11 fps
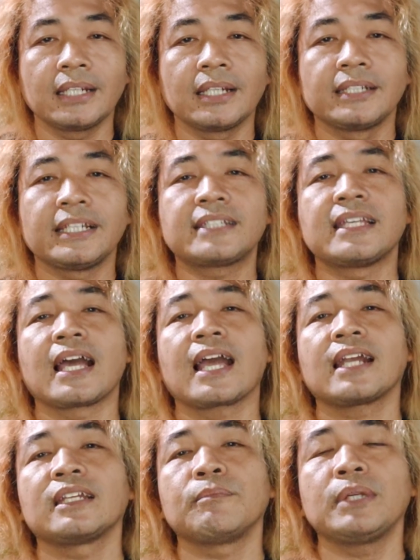ya jangan
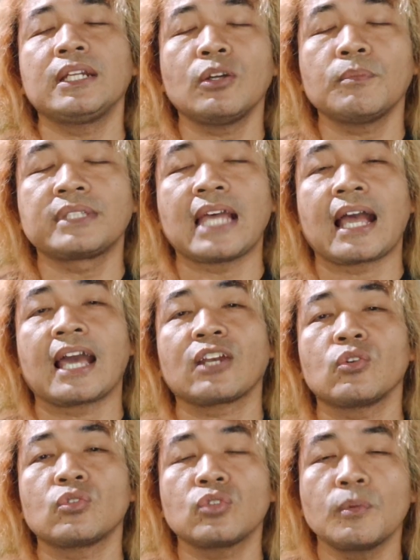diminum, jangan
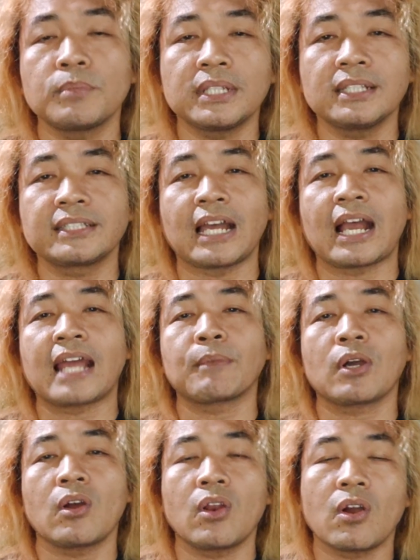konsumsi, jangan
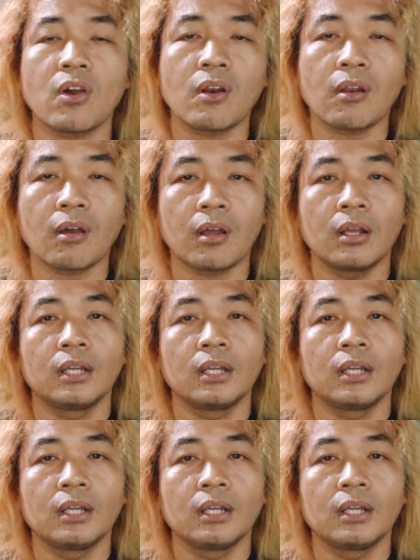mengolok-ngolok.